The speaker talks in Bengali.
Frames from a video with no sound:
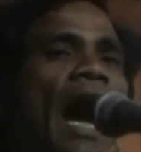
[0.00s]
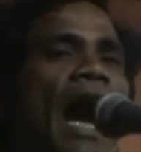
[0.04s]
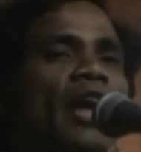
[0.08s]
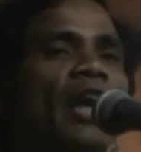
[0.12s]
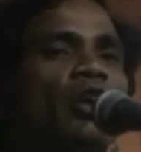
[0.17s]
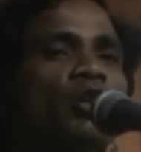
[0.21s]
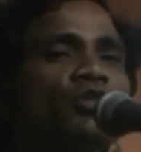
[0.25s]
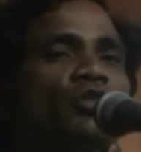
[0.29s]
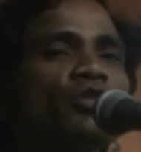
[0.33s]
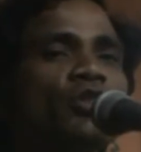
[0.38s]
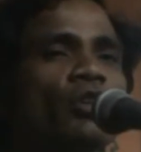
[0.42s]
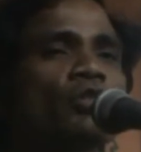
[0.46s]

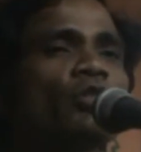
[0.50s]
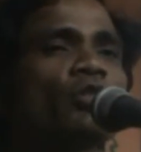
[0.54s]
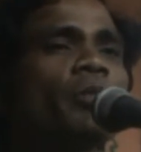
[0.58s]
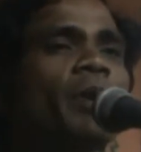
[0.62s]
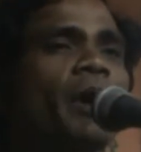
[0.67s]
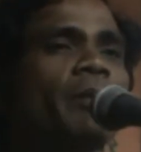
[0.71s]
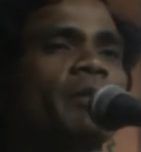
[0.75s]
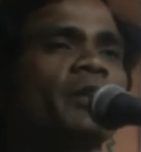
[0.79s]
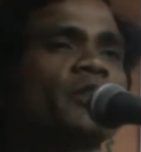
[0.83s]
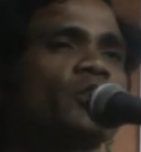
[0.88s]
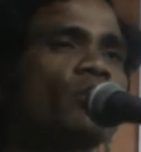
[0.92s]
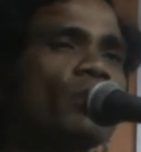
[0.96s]
আরো
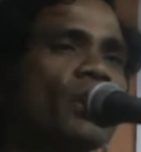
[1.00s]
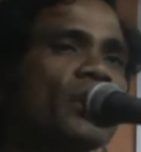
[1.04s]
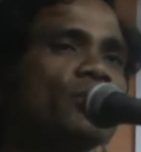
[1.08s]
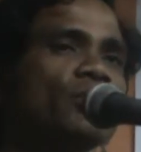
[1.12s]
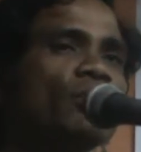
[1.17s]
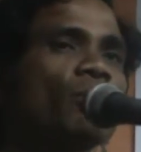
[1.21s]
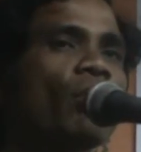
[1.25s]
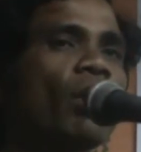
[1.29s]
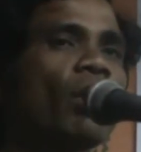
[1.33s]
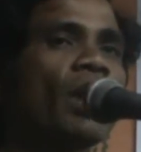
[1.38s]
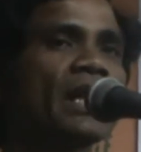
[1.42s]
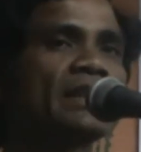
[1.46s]
যতভাবে
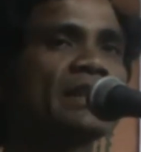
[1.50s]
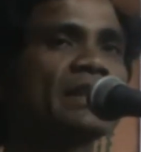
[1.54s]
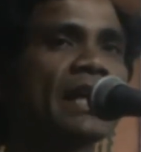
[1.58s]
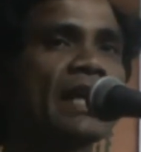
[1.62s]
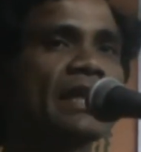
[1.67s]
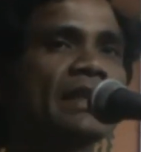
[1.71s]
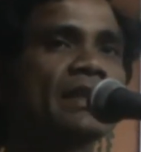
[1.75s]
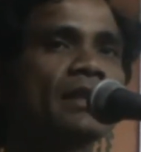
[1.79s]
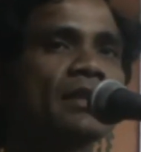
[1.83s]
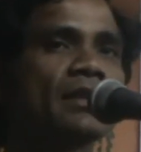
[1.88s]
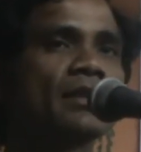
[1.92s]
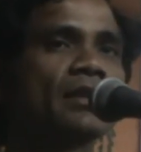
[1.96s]
যোগাযোগ করা
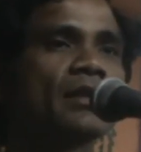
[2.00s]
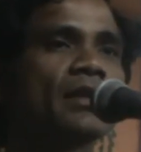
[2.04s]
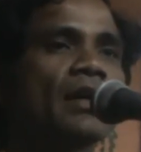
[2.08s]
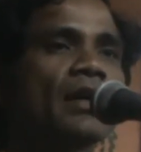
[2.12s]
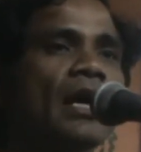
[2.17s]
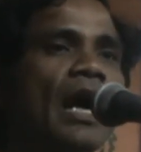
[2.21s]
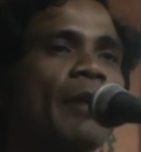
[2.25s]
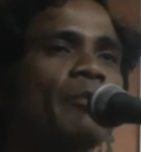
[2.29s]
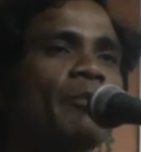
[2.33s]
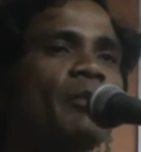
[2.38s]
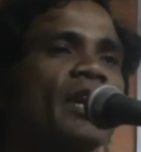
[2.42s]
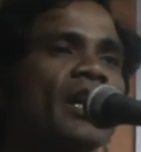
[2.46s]
যায়
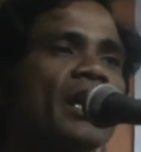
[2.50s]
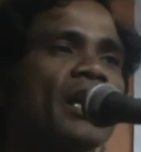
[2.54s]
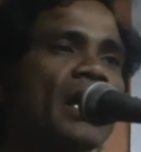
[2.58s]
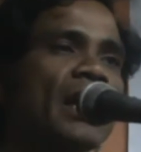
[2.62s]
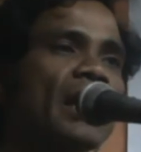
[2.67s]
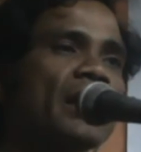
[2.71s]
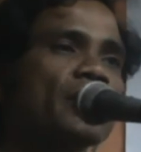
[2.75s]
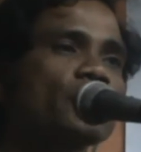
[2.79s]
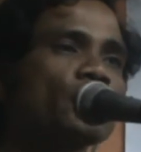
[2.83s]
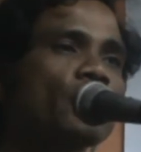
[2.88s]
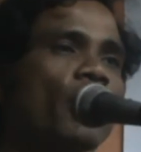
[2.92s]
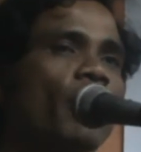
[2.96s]
আপনারা
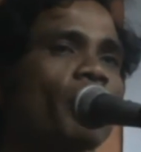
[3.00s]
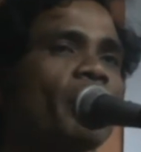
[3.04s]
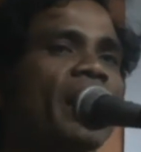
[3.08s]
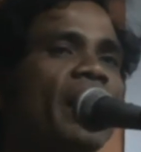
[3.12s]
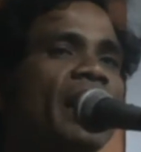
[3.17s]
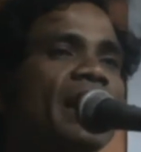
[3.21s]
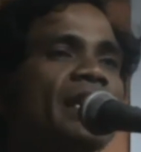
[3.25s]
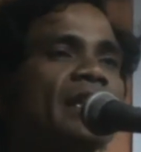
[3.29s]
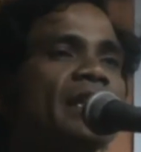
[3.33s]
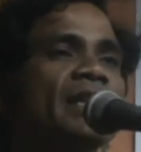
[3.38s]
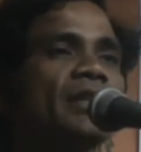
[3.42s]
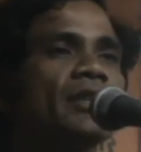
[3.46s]

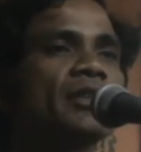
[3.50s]
সবাই